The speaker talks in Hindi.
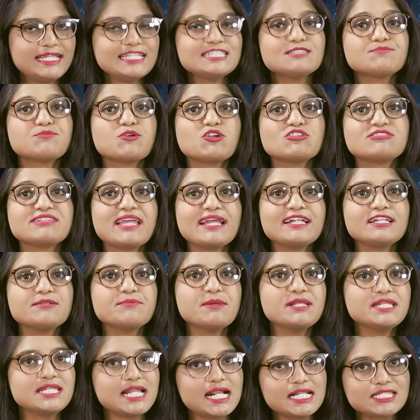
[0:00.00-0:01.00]
इस प्रोजेक्ट
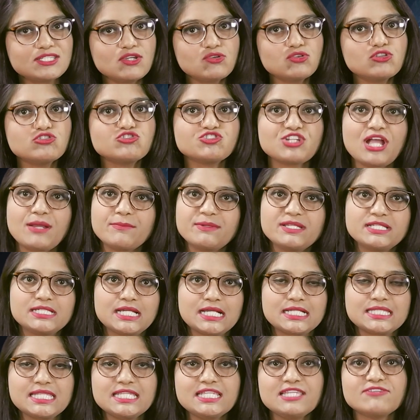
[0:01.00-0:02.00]
में लड़कियों को शामिल
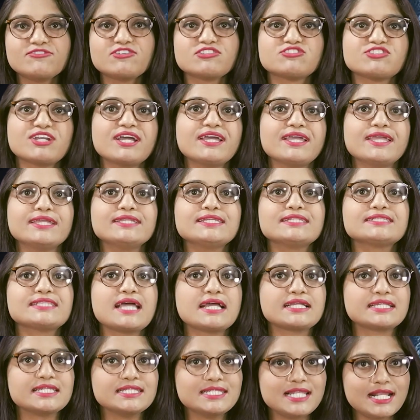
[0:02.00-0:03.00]
करने की वजह है कि
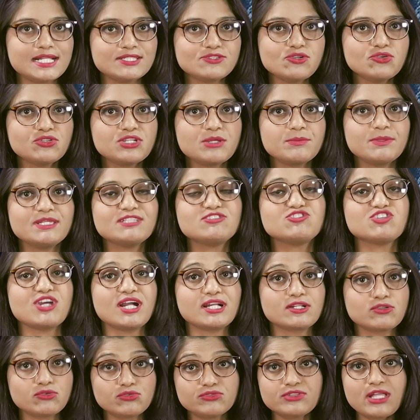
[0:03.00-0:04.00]
ताकि लड़कियों के बीच
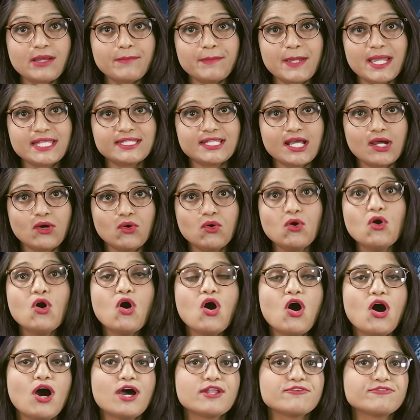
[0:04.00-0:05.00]
जागरूकता पैदा हो
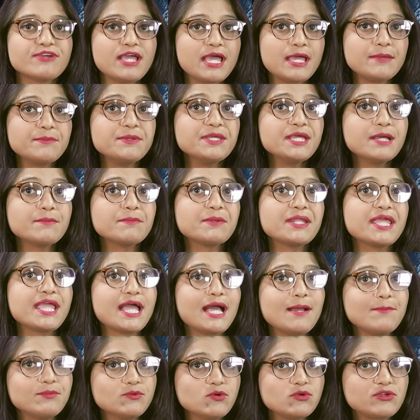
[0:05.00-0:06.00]
और वह भी अपने
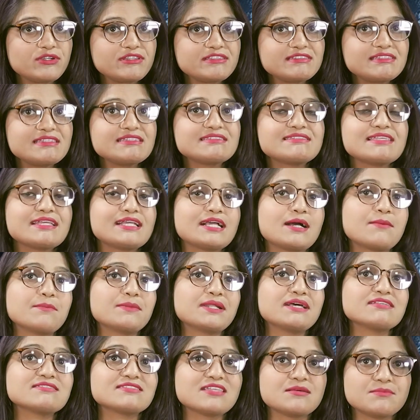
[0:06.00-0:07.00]
आप को किसी से कम
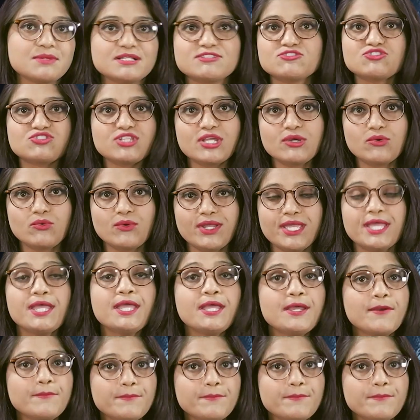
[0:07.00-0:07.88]
ना समझते हुए